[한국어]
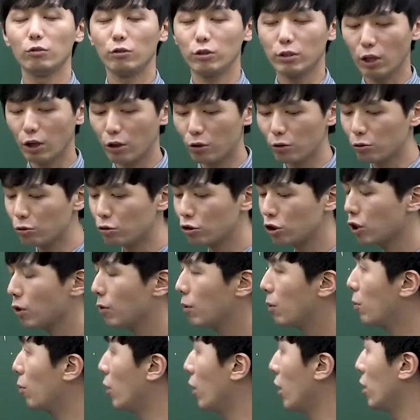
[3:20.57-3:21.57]
서로
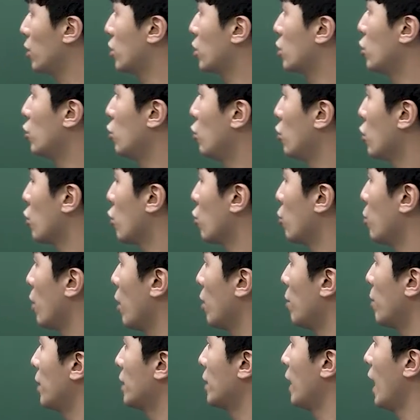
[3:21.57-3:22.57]
수직이면 뭐예요? 기울기
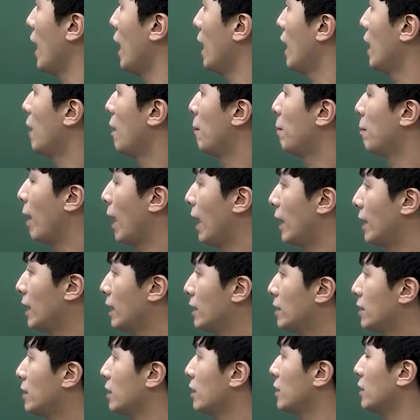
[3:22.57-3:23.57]
고별마다
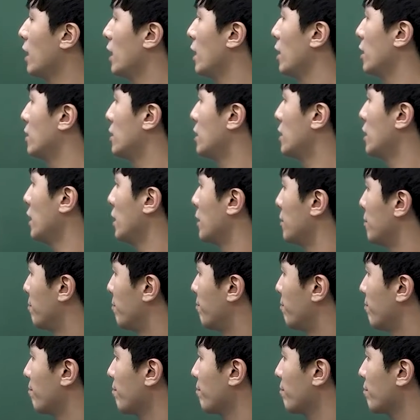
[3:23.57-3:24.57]
마이너스 3잖아요. 즉
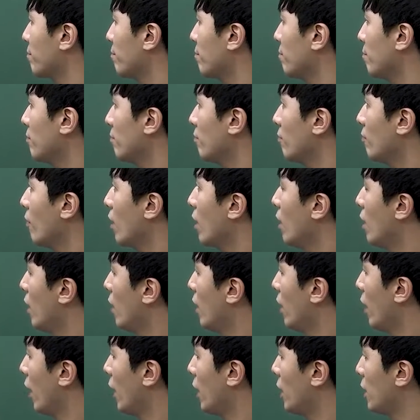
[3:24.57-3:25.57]

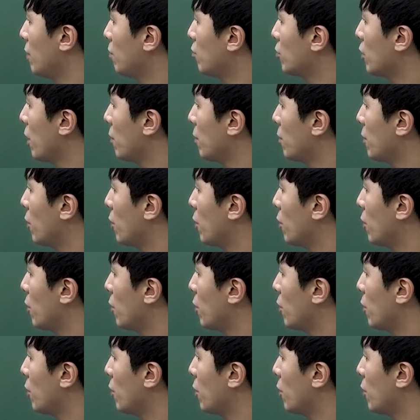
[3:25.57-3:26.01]
a분의